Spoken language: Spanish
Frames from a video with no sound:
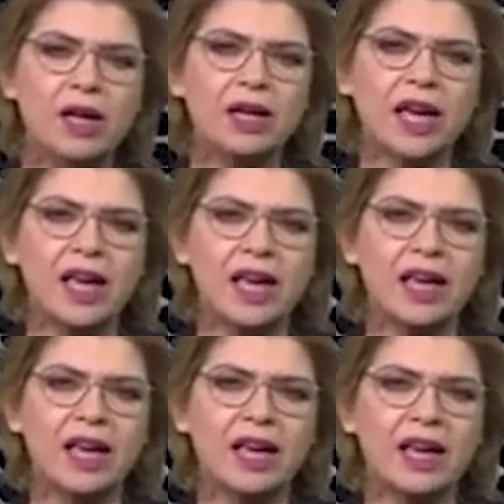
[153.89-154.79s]
que
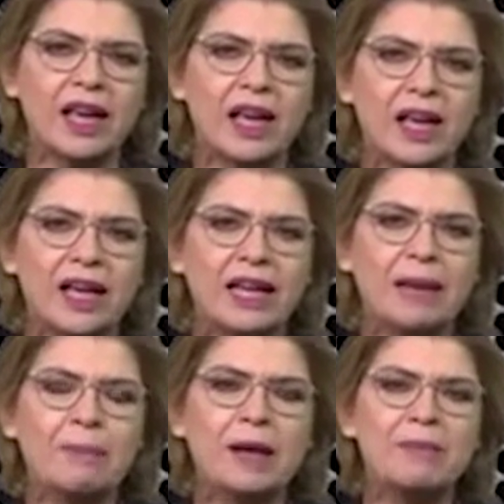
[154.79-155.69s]
eh, eh, le
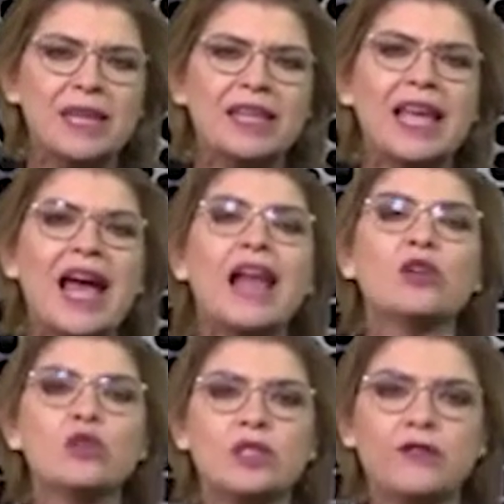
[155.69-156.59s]
permite a,
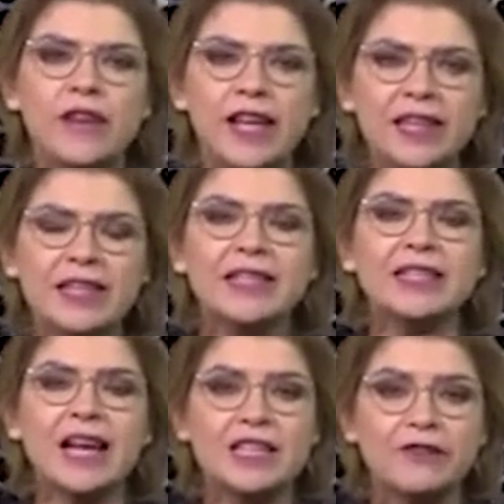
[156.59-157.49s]
los diferentes,
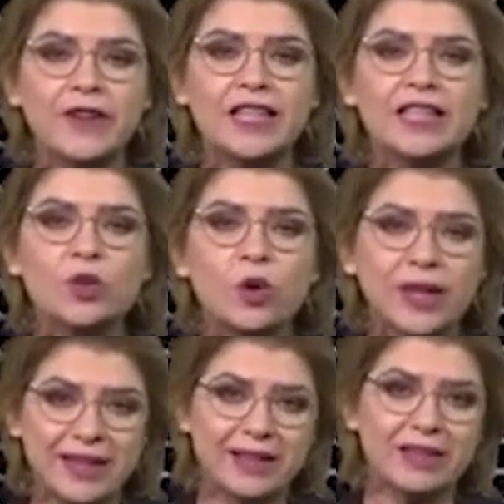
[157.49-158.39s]
a las diferentes
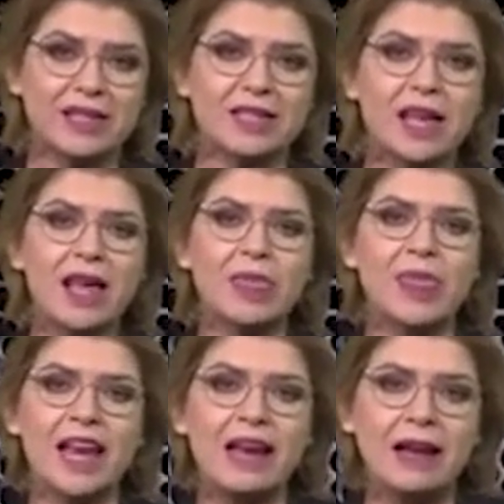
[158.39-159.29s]
corrientes
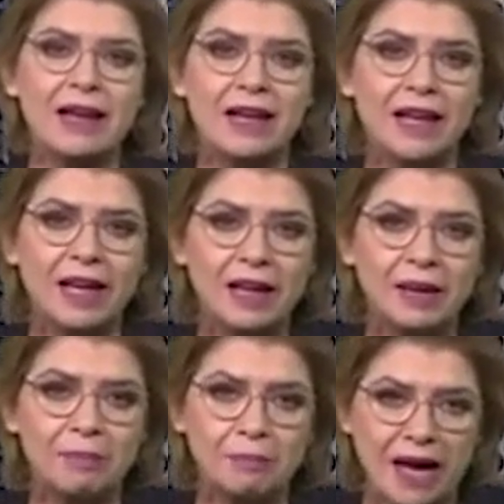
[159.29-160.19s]
del
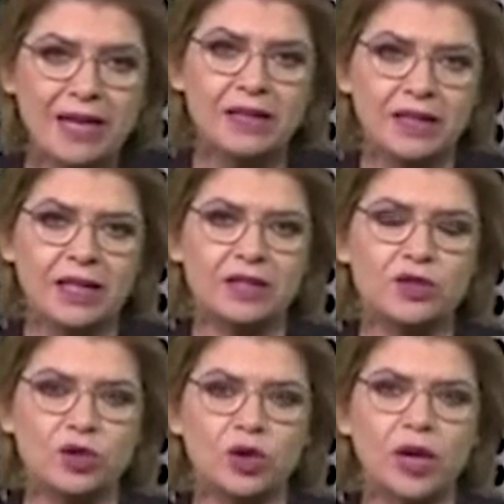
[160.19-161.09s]
PAN en
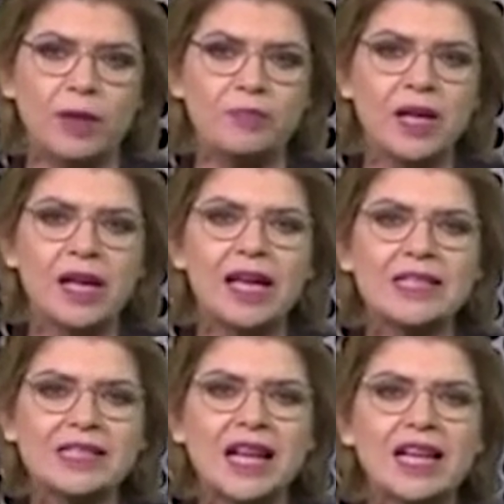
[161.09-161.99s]
Sonora
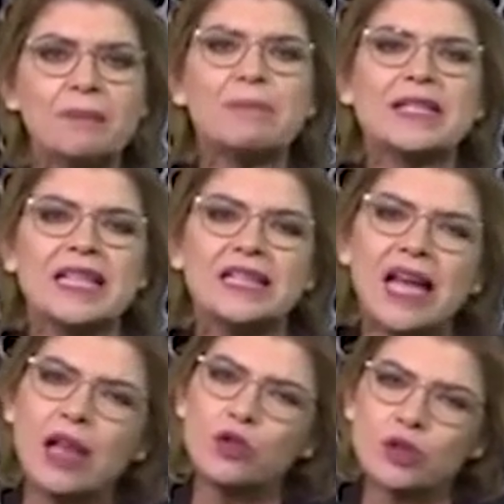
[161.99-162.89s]
estar
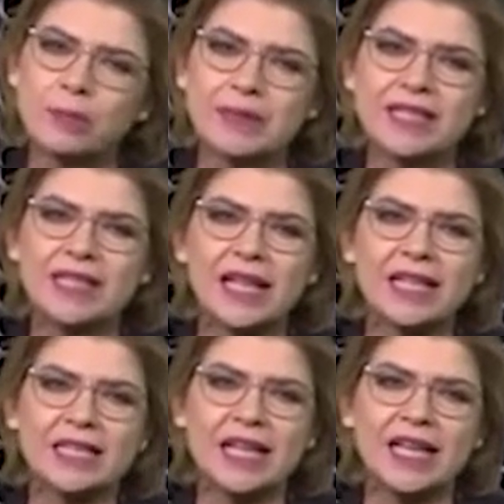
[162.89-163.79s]
representados o
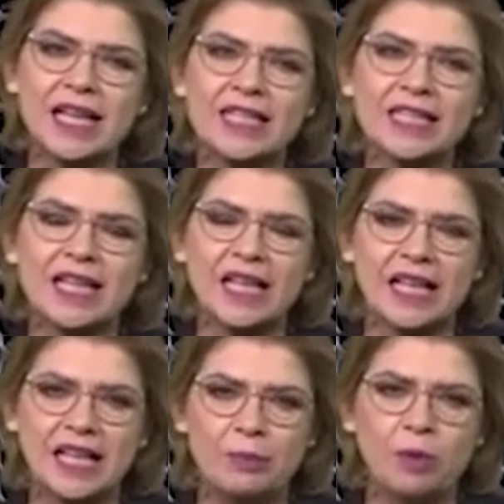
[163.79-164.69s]
representadas en ese
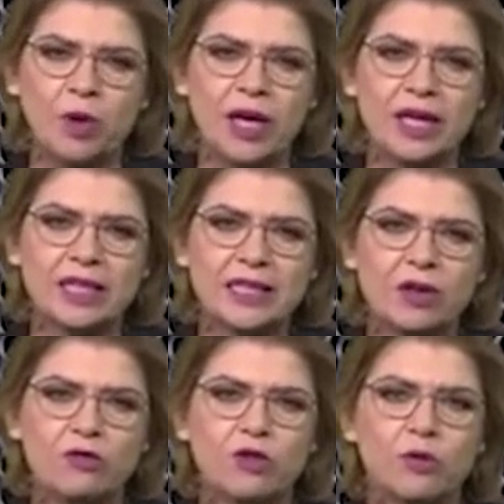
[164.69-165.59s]
equipo que está
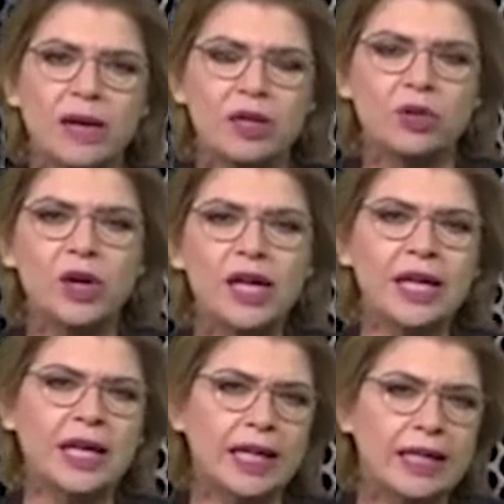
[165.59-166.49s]
conformando
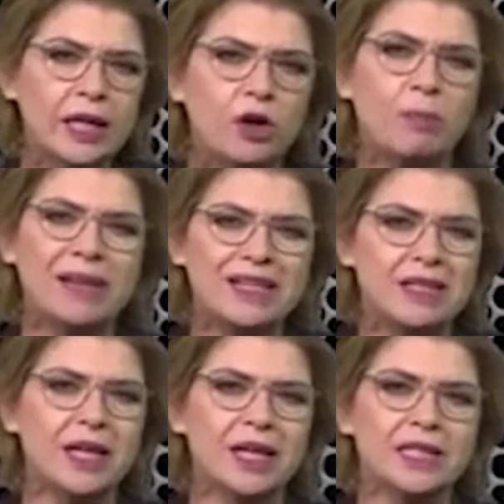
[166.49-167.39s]
y que le digo,
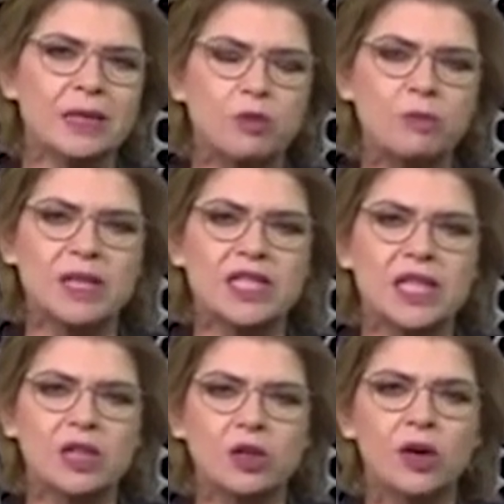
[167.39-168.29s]
pareciera que está muy
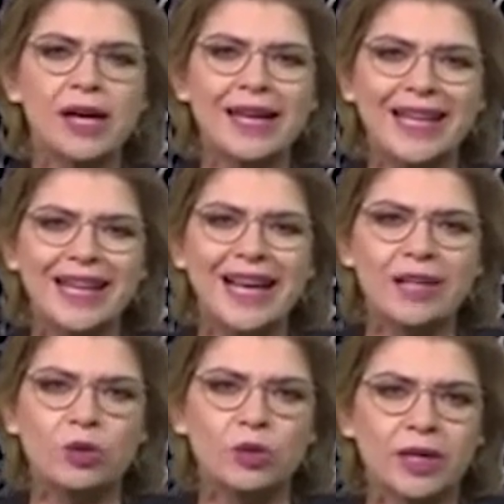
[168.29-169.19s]
planchadito,
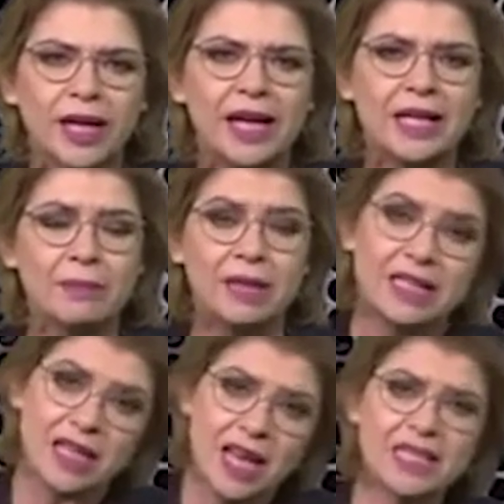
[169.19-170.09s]
Gildardo Real
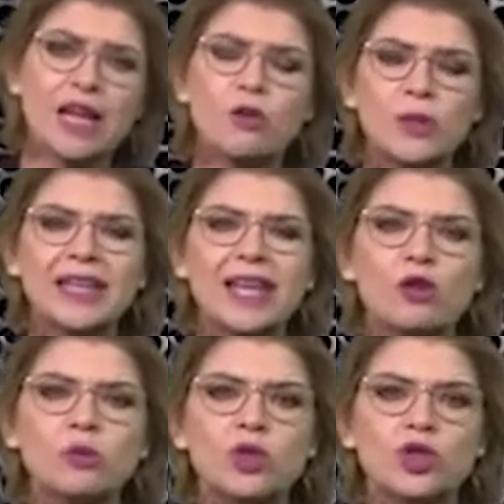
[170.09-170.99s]
Ramírez. Se ha comentado
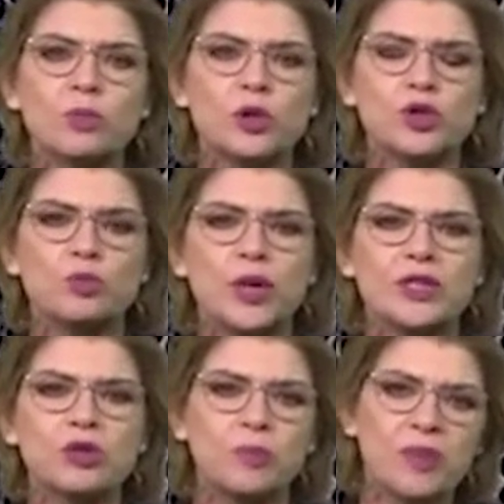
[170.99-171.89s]
mucho, por
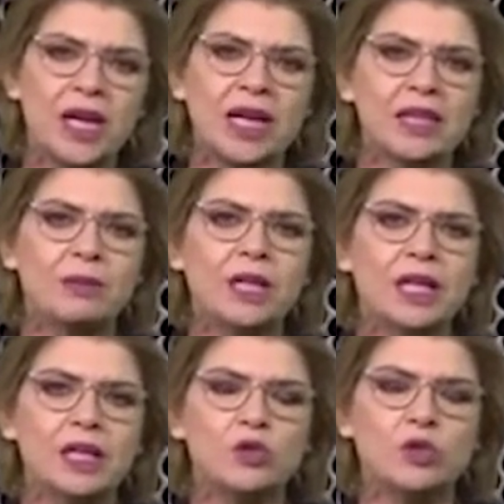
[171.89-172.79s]
supuesto, la actividad
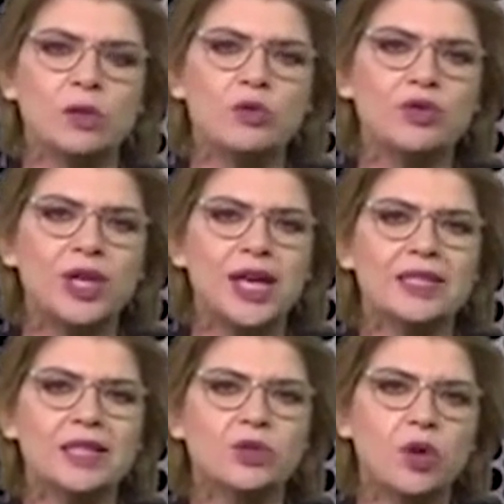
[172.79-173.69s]
de los últimos días
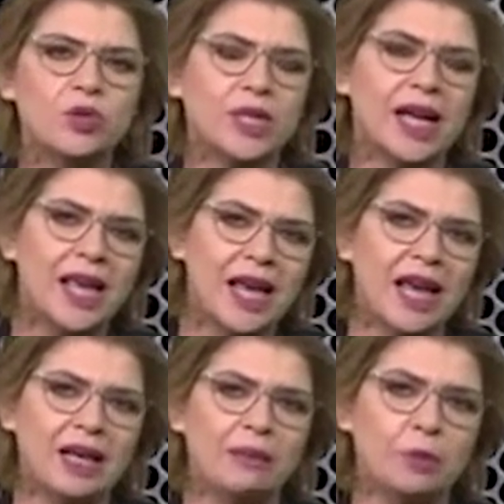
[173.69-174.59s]
de Sousa
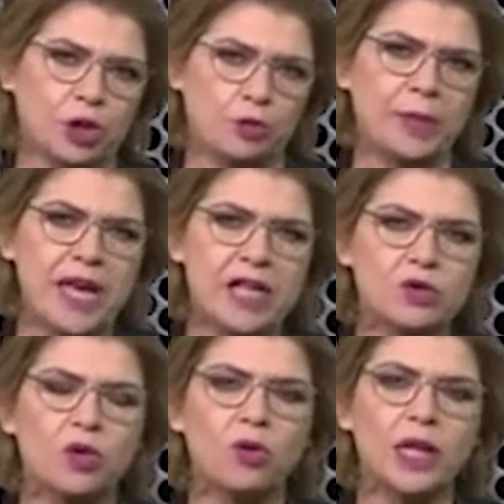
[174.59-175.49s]
en eh, Puerto
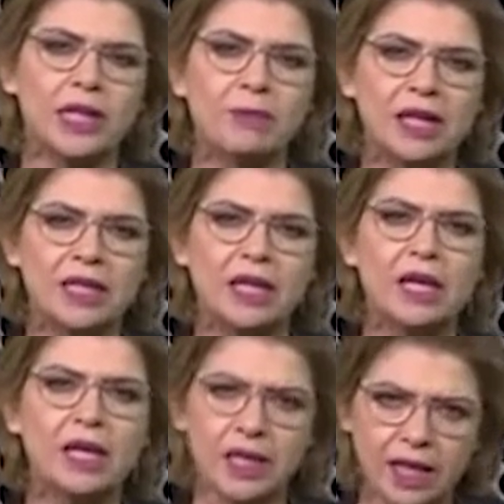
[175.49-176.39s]
Peñasco concretamente
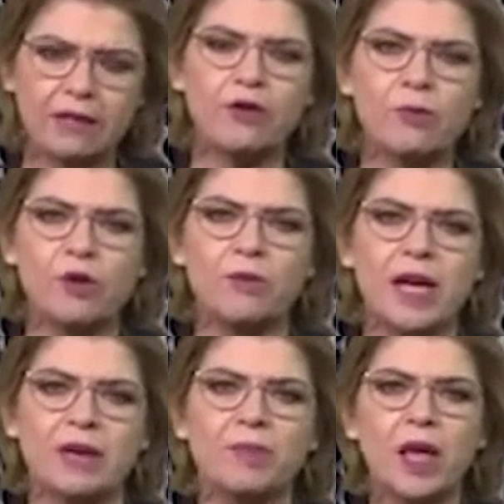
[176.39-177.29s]
y que le fue muy
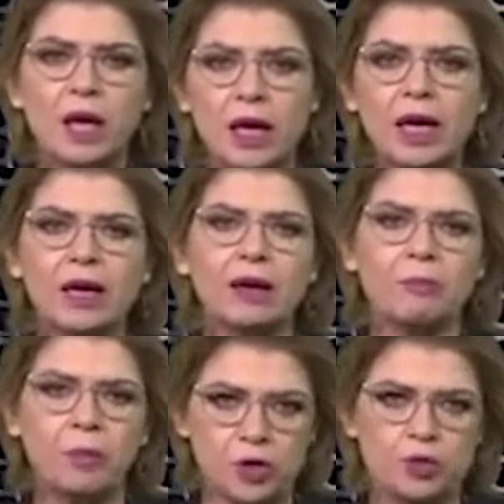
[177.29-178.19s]
bien. Eh,
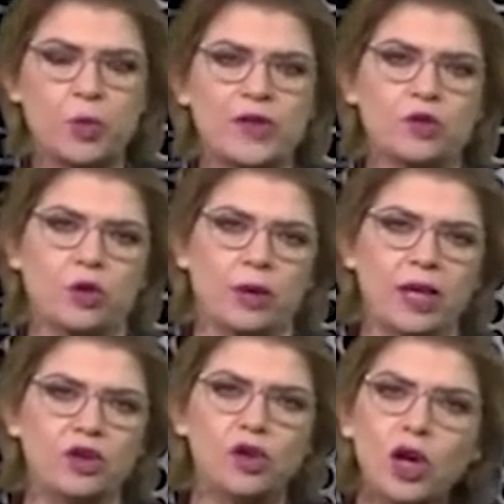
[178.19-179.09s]
por supuesto, eh,
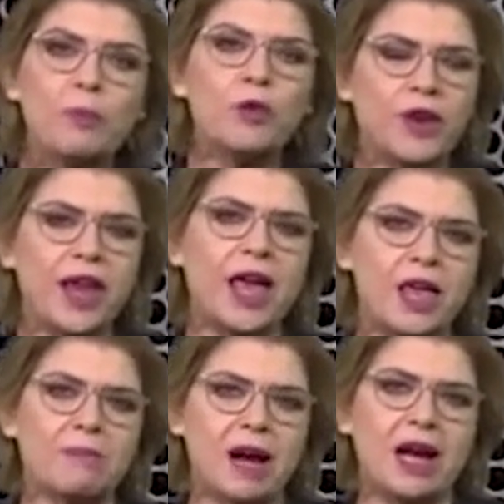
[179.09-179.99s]
no le podría
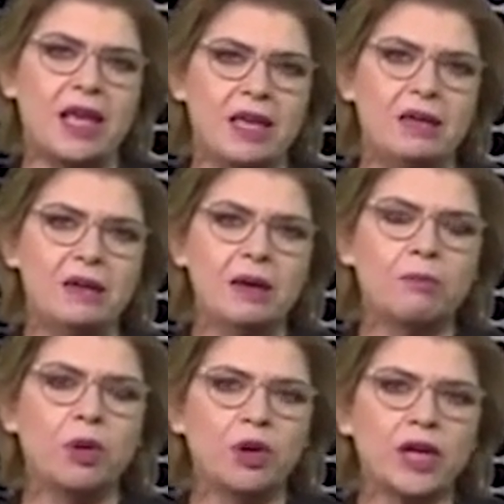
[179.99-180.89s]
ir mal ahí.
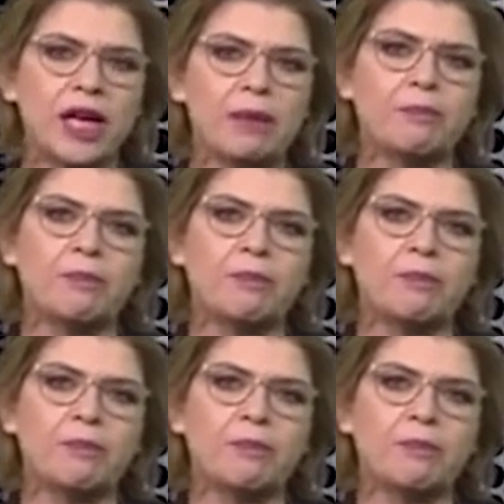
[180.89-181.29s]
¿Por qué?